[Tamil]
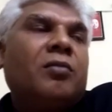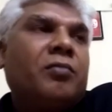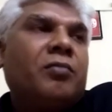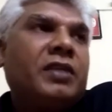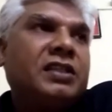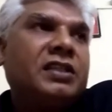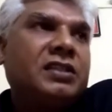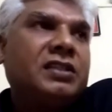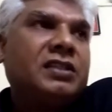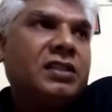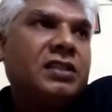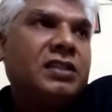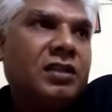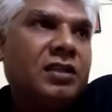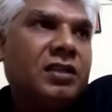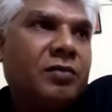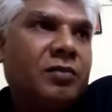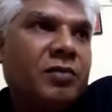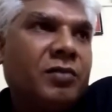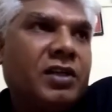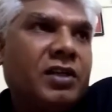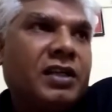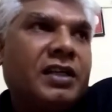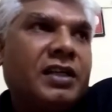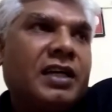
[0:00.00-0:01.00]
பஸ்ஸுக்கு
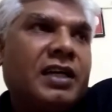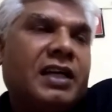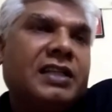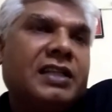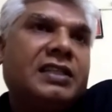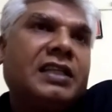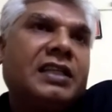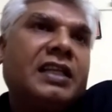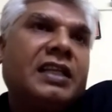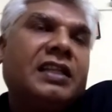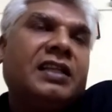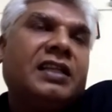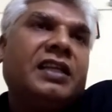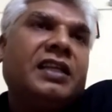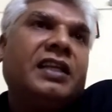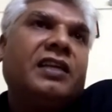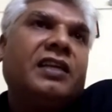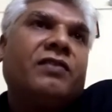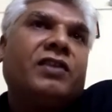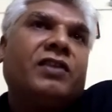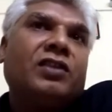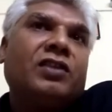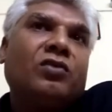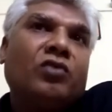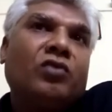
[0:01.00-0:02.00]
மட்டும் காசு இருந்து நீங்க
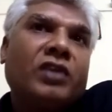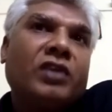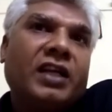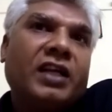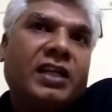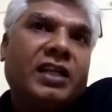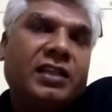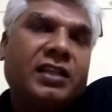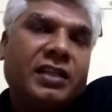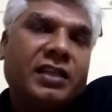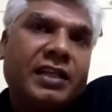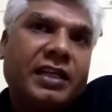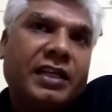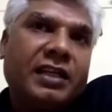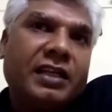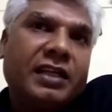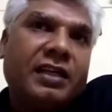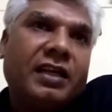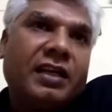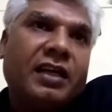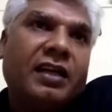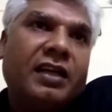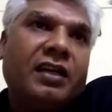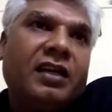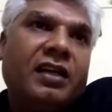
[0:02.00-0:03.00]
வந்து
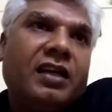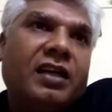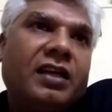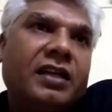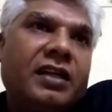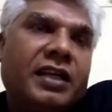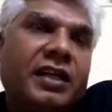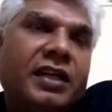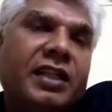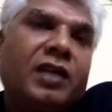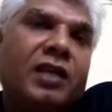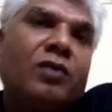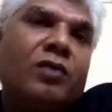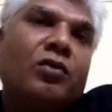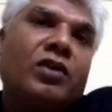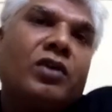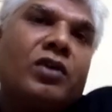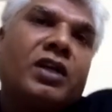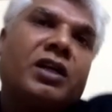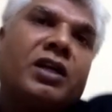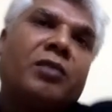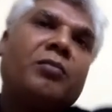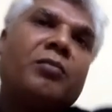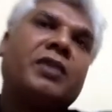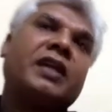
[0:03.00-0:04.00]
ஒடியாந்துட்டீங்கன்னா ஏதாவது ஒரு
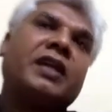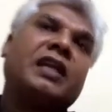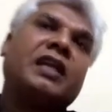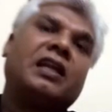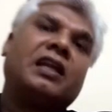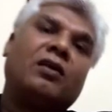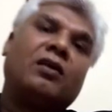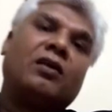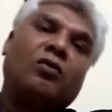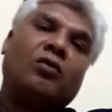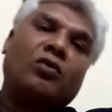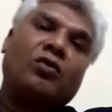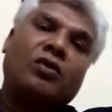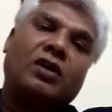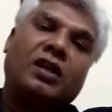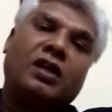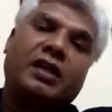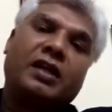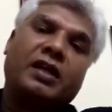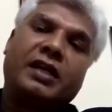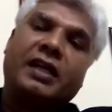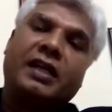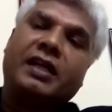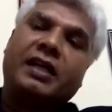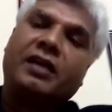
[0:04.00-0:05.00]
கம்பெனியில உங்களுக்கான